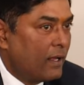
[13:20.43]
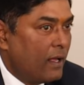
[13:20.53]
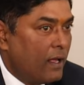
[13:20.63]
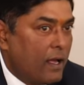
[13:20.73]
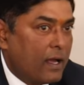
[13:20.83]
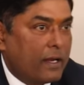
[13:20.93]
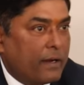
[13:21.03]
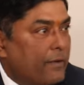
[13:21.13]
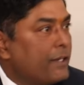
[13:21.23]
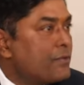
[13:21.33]
सही बात
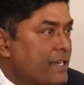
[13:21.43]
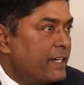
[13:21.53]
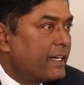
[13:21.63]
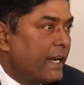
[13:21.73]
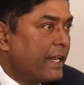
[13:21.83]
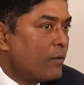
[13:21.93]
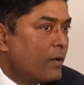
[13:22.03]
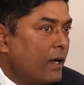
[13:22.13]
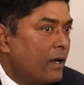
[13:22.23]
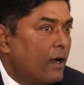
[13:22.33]
अगर रेवेन्यू जनरेट नहीं
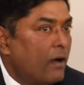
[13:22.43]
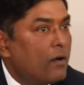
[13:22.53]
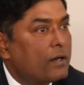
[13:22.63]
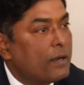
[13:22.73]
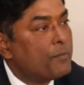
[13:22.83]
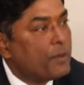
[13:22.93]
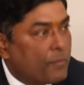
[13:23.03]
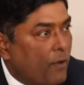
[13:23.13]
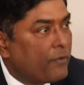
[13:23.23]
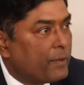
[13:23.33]
होगा और कंपनी
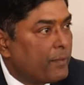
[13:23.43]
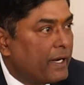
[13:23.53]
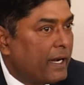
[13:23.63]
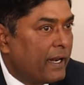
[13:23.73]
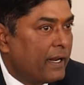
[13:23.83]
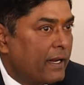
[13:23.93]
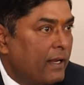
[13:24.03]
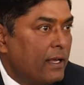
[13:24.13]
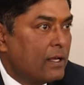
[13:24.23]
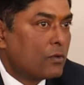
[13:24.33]
प्रॉफिट में नहीं
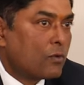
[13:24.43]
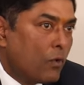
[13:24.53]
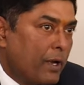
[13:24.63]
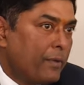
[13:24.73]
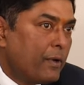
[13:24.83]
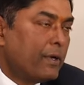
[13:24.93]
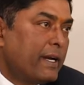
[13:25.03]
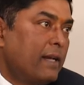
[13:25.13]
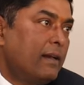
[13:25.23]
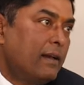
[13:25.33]
रहेगी तो कोई भी
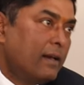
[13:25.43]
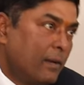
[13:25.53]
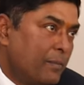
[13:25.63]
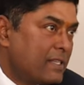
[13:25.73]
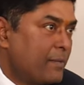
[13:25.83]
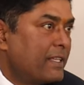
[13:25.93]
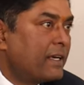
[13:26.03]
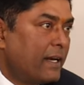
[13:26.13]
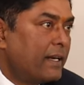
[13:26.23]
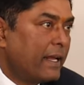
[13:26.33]
होटल लंबे समय
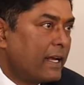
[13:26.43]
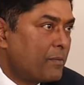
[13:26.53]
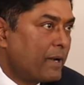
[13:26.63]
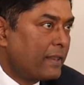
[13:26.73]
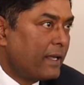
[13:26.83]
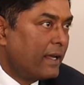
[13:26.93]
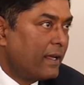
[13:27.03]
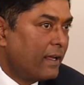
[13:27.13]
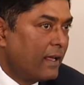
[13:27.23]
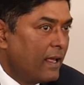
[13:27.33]
तक रन नहीं कर पाता है
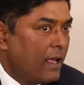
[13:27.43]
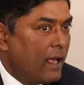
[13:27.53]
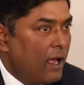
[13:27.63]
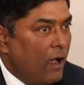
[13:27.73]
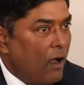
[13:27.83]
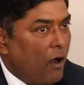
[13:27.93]
एग्जैक्टली हम्म, exactly.